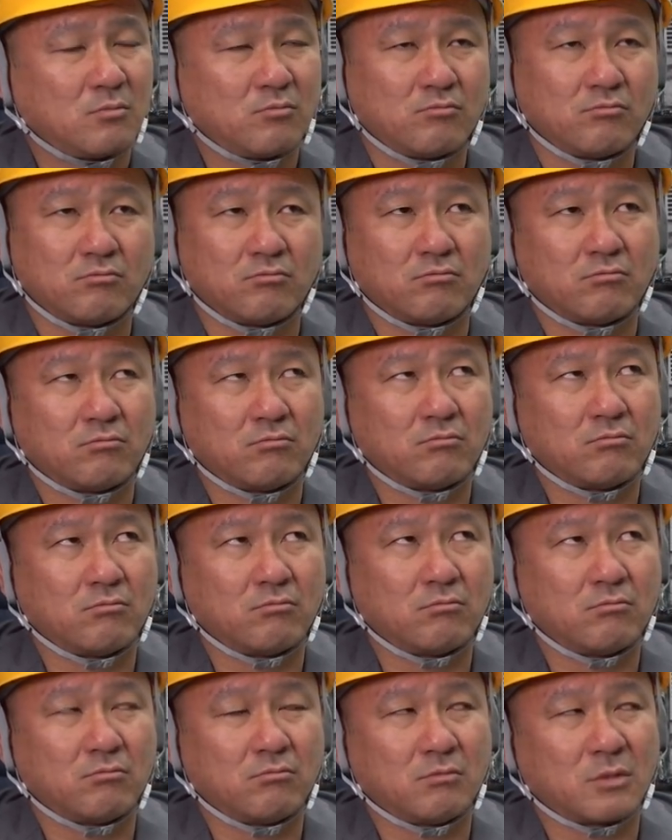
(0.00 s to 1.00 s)
うん、
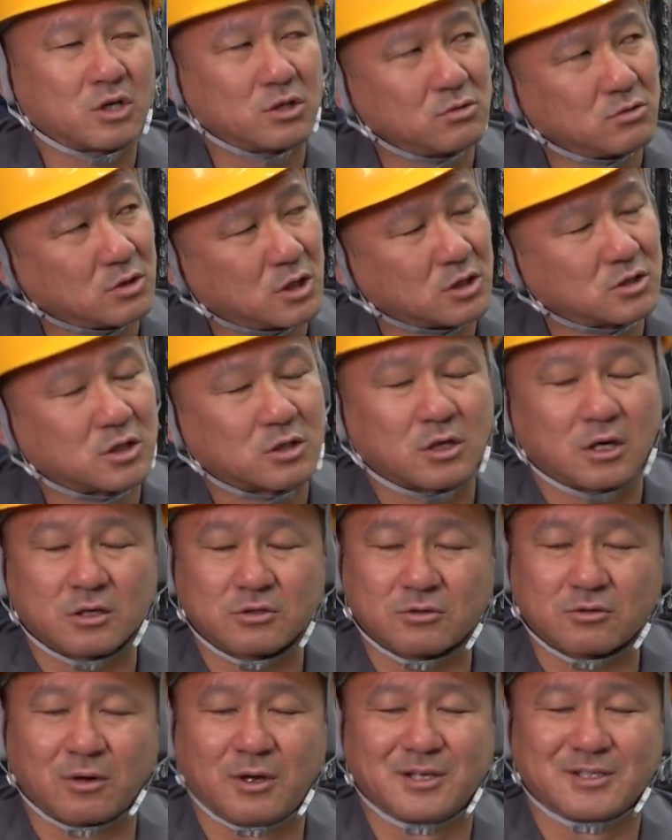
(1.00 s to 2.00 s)
まあ、昨日何しちゃった
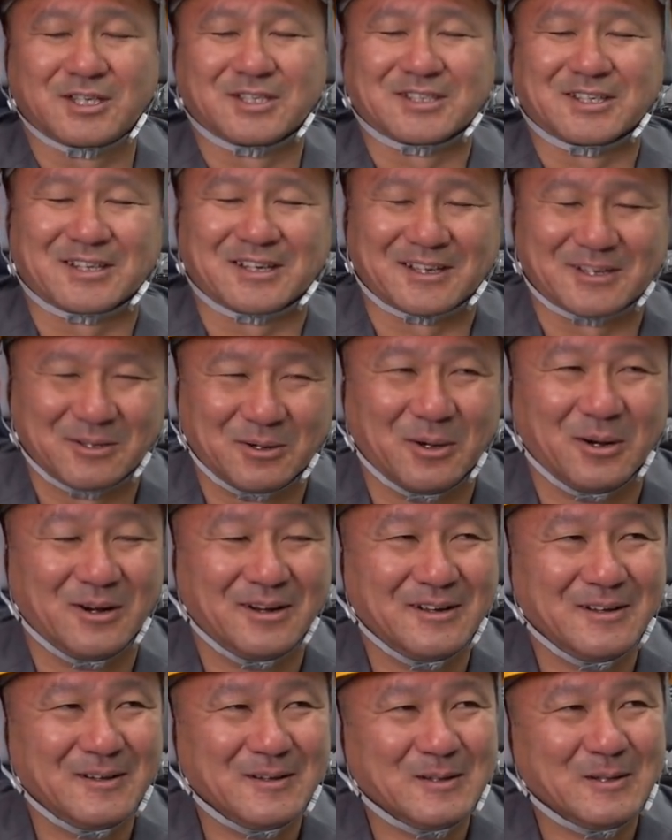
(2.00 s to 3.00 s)
かちょっと忘れちゃったけ
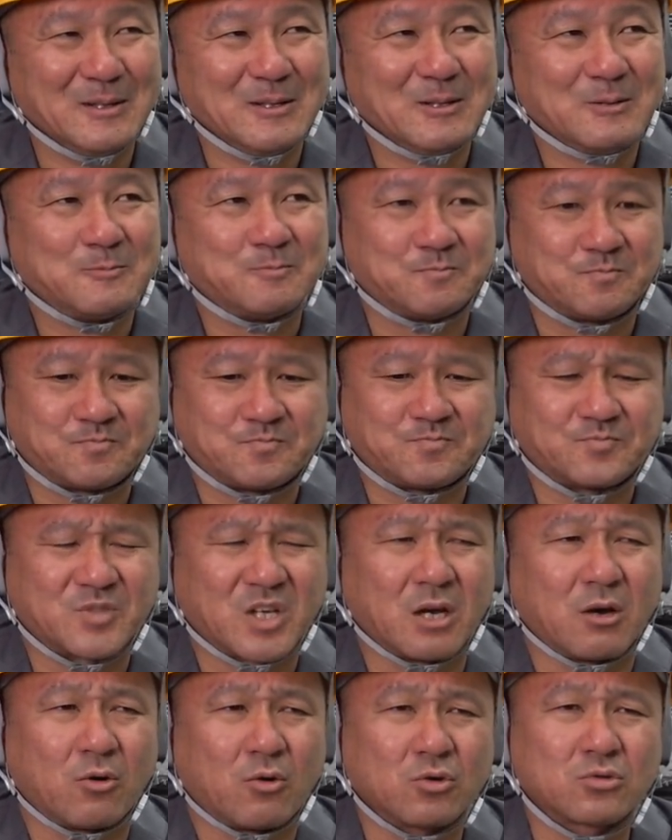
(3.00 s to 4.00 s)
ど、うん、
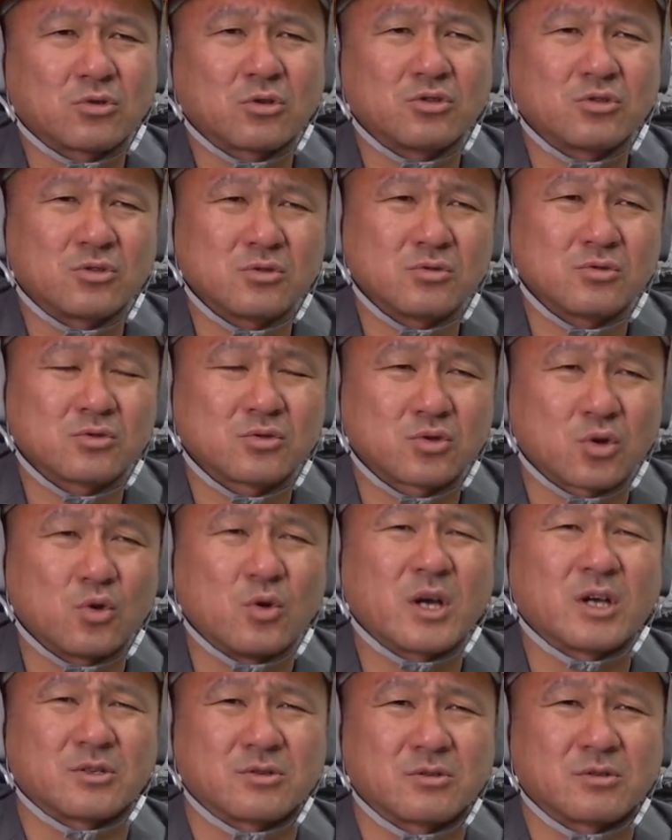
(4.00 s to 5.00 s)
ね、本当にそうい
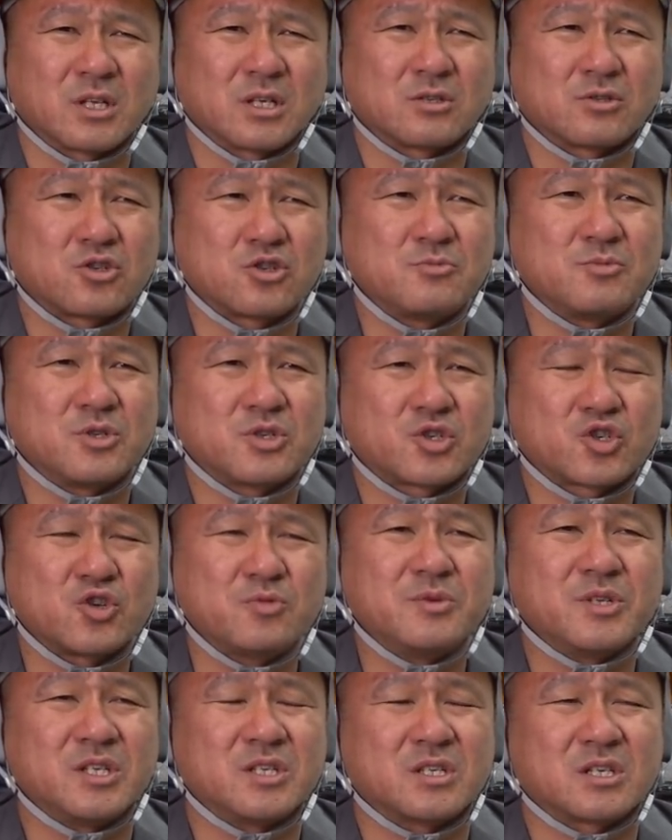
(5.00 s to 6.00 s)
うわけですよね。趣味、趣
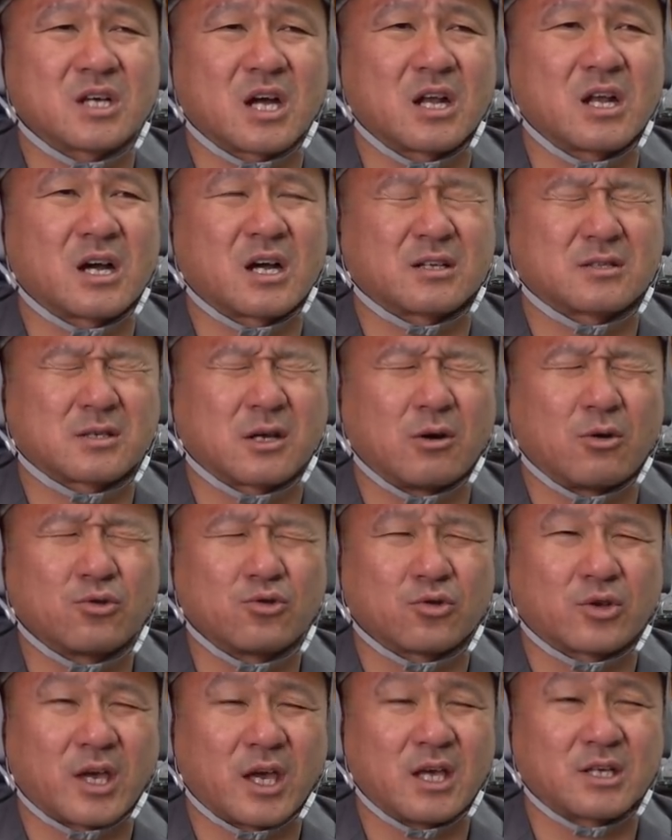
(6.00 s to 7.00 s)
味に時間なんか使うほ
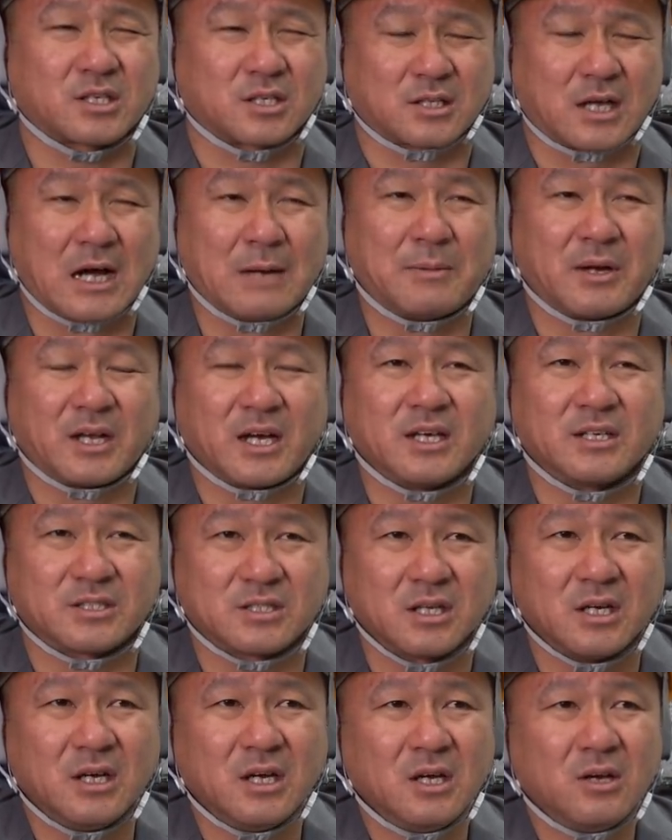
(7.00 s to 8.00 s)
ど経営者ってあんまない
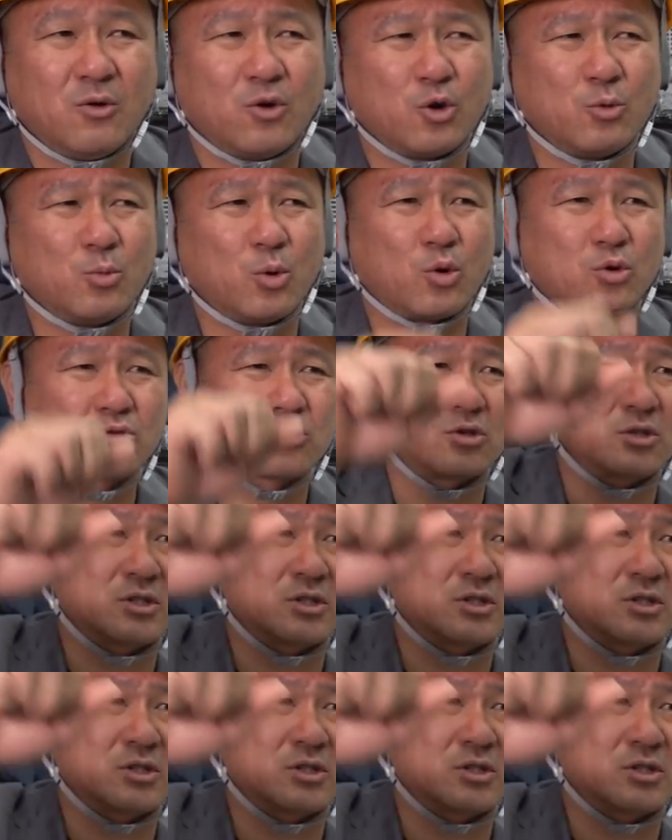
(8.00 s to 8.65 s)
し、俺も本当